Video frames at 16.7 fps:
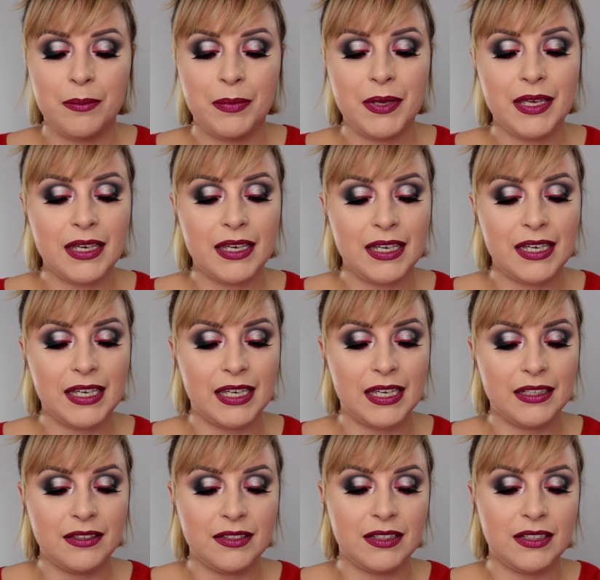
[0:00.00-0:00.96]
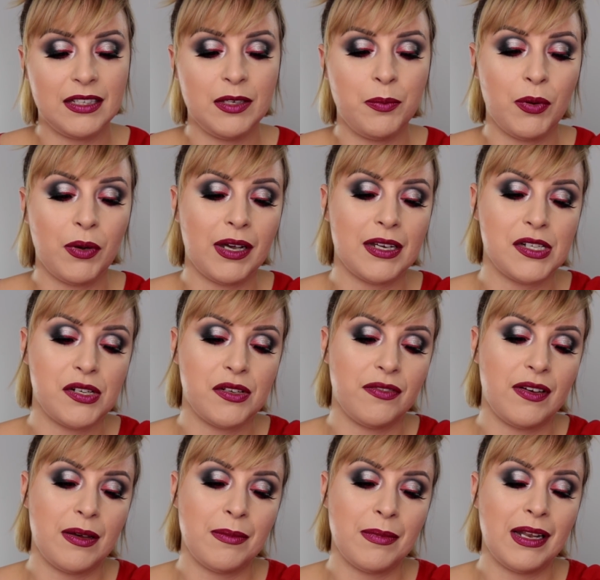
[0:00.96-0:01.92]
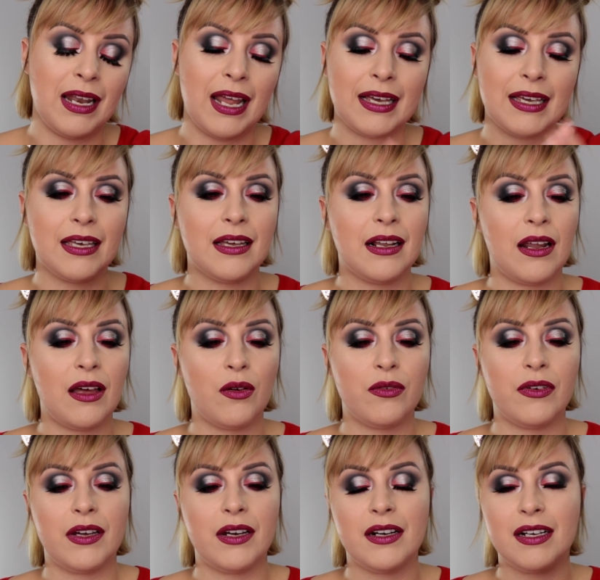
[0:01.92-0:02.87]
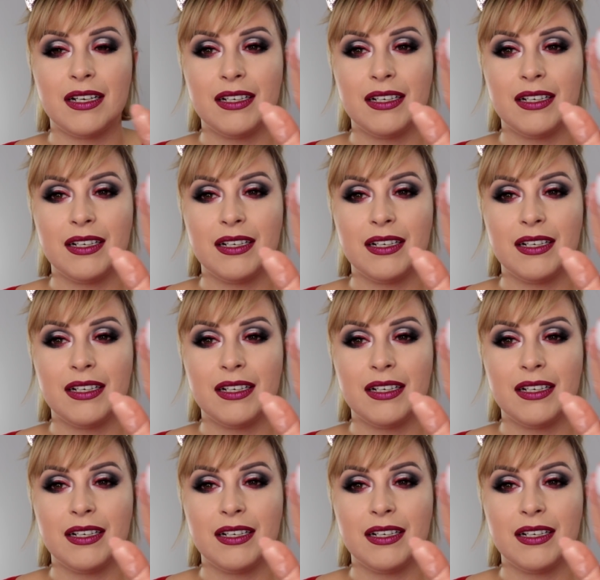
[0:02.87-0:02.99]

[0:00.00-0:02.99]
Pink Heat i pokażę Wam Lucky Clover